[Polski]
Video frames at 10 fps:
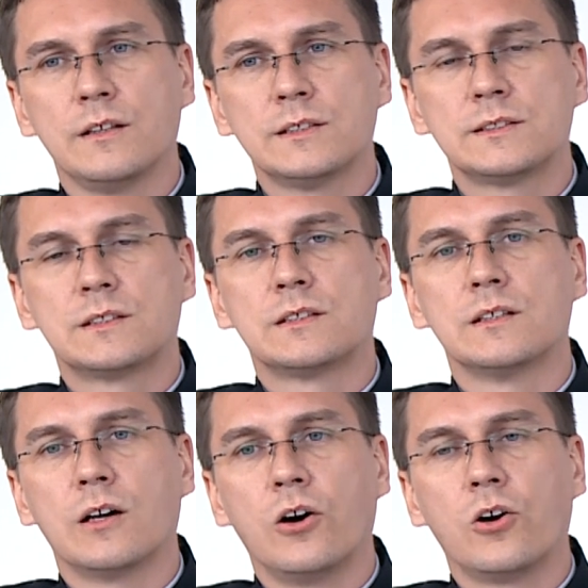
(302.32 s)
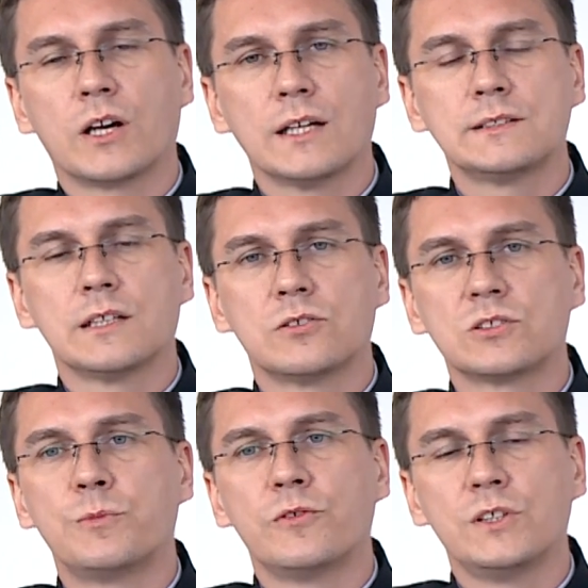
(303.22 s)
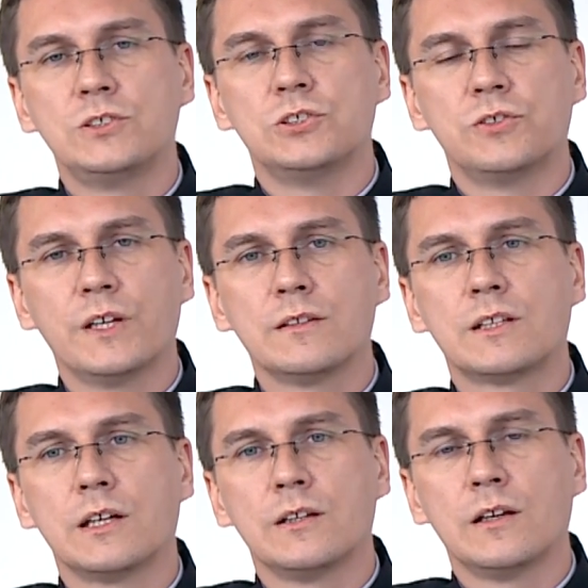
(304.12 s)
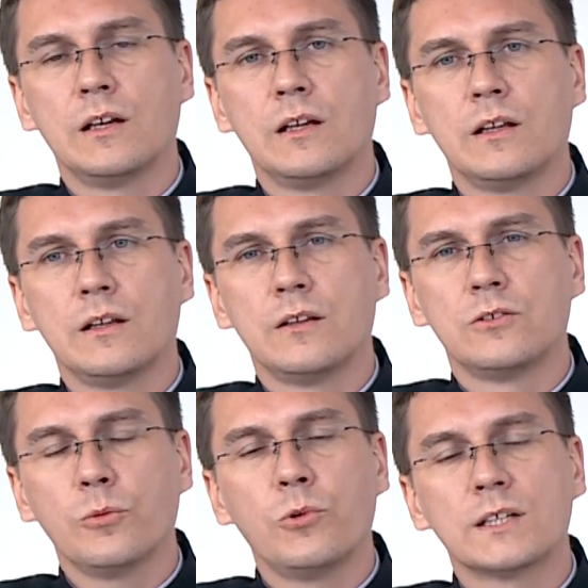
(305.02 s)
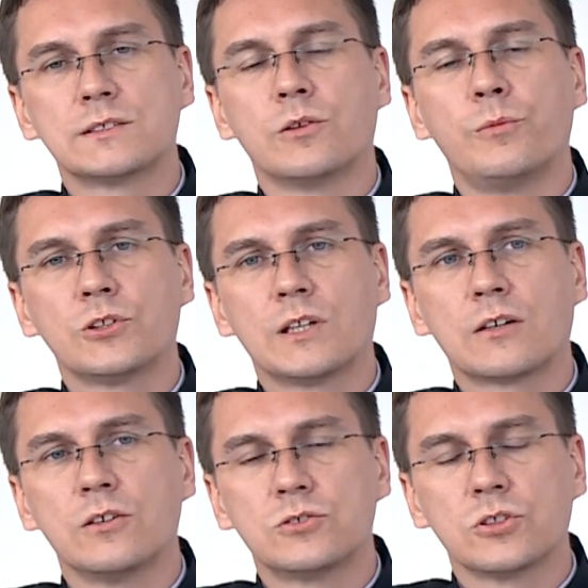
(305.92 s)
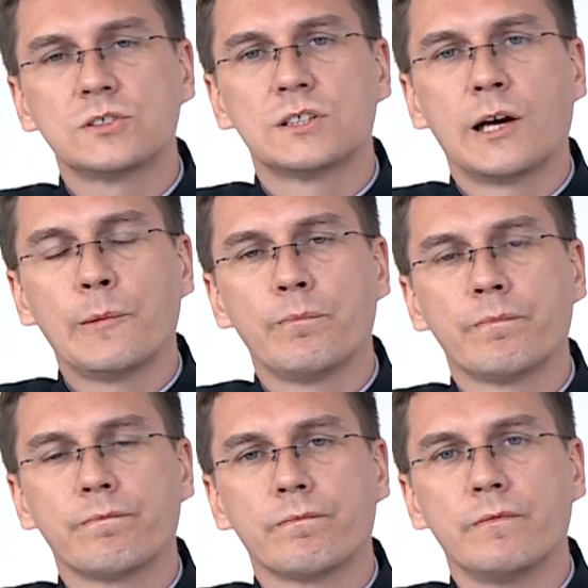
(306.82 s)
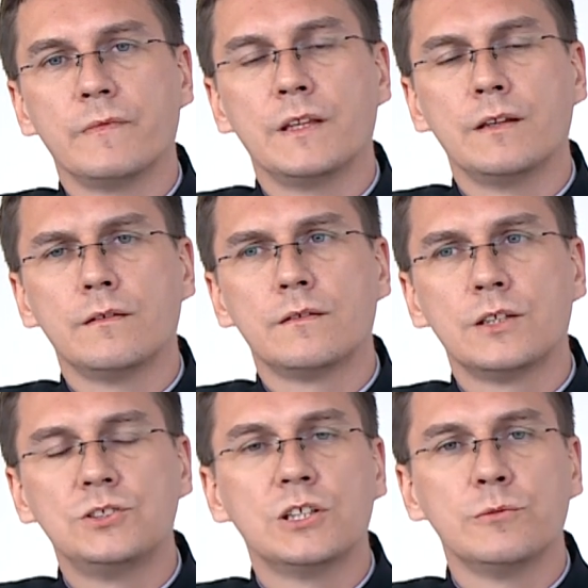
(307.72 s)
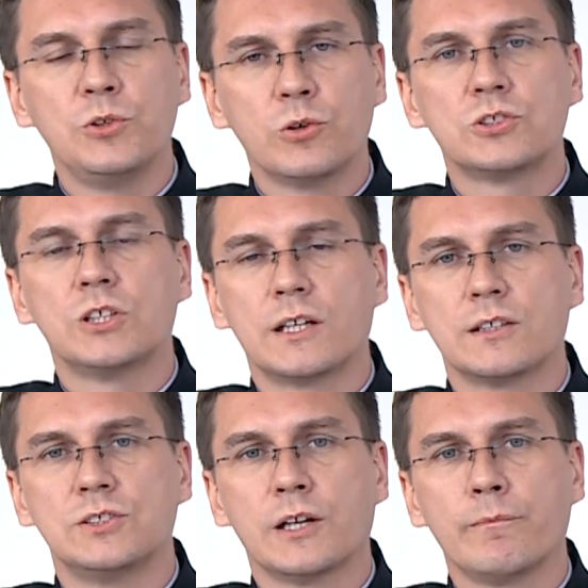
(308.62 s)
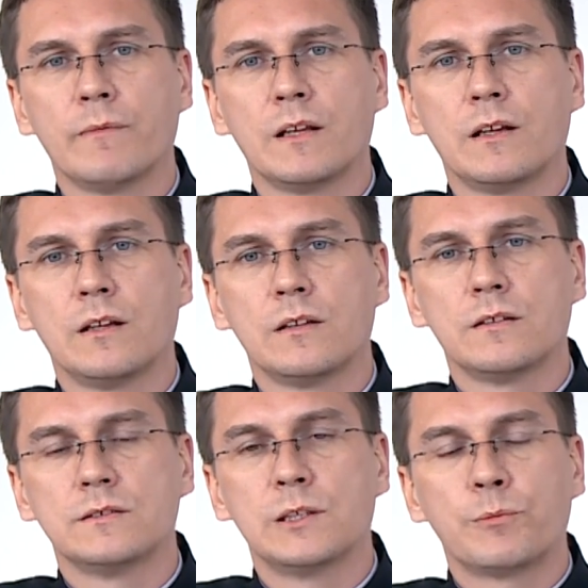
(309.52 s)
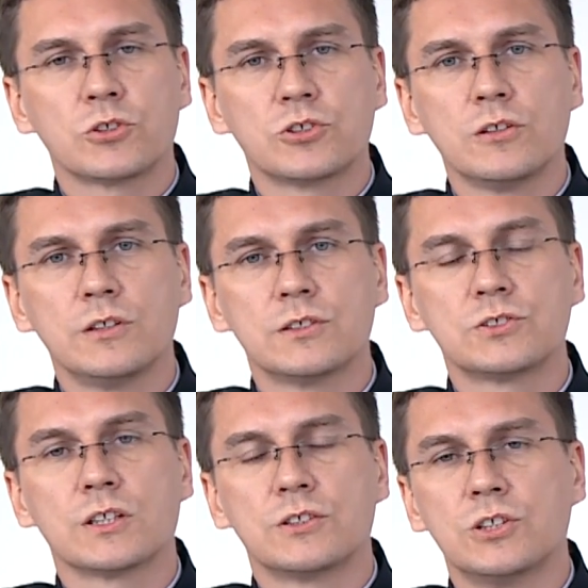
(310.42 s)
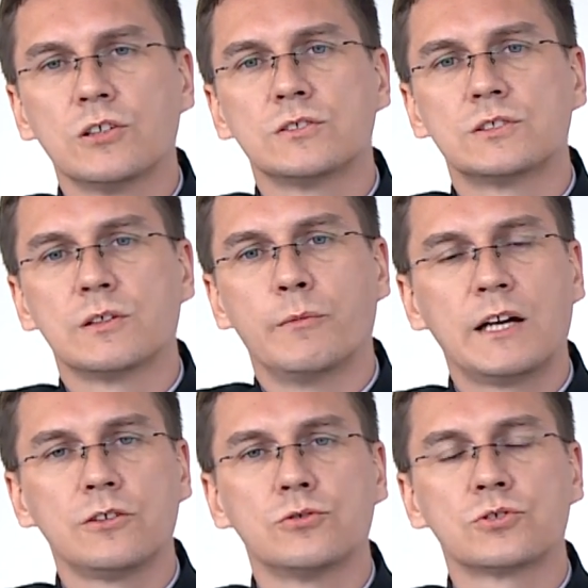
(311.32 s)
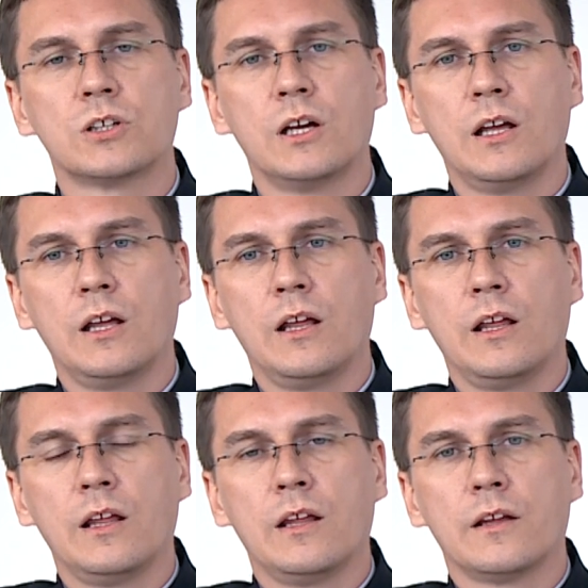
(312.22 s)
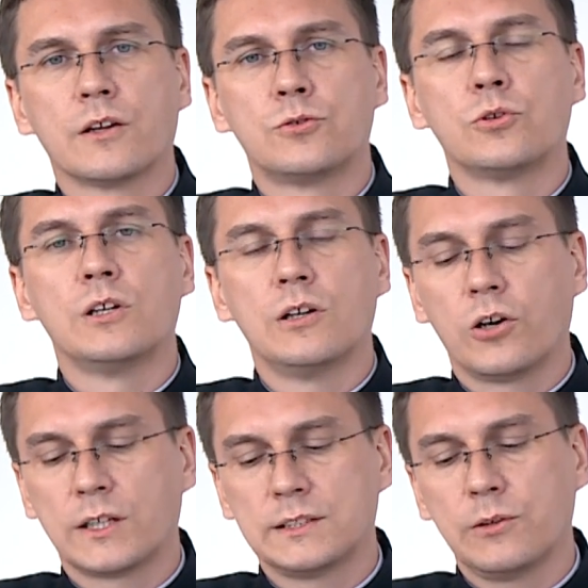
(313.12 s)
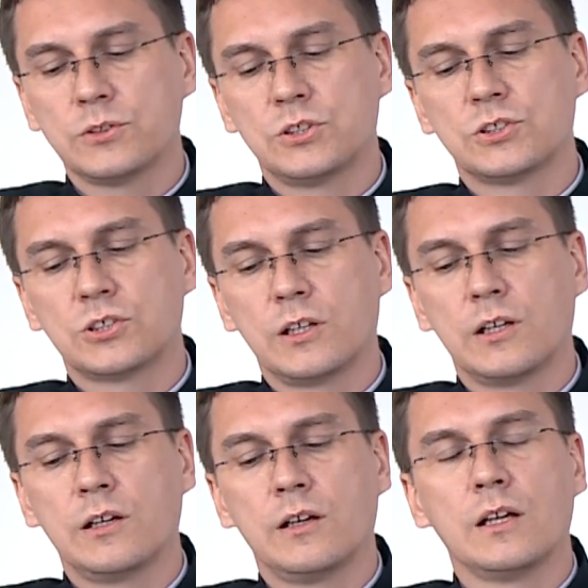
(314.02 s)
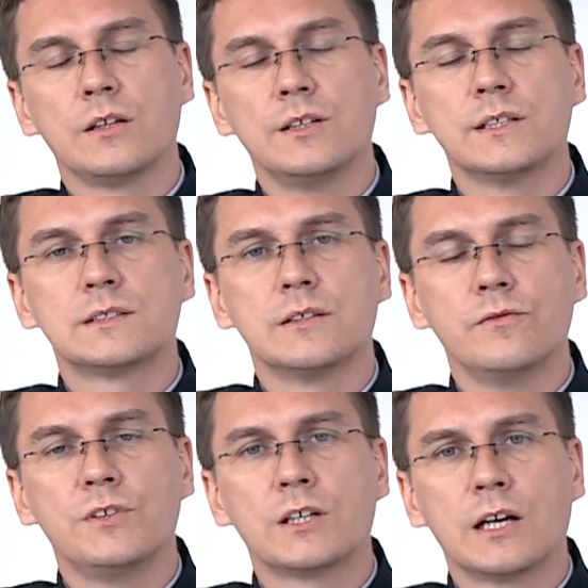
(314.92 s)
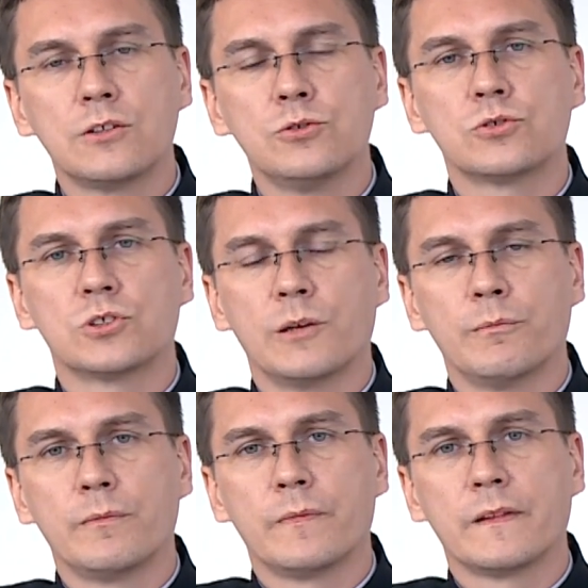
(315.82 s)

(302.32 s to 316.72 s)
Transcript: jest y, okazja do spowiedzi świętej. To była sobota kończąca mm, tydzień miłosierdzia. Zaproszony jeszcze ksiądz Mariusz, który okazało się, że jest wikariuszem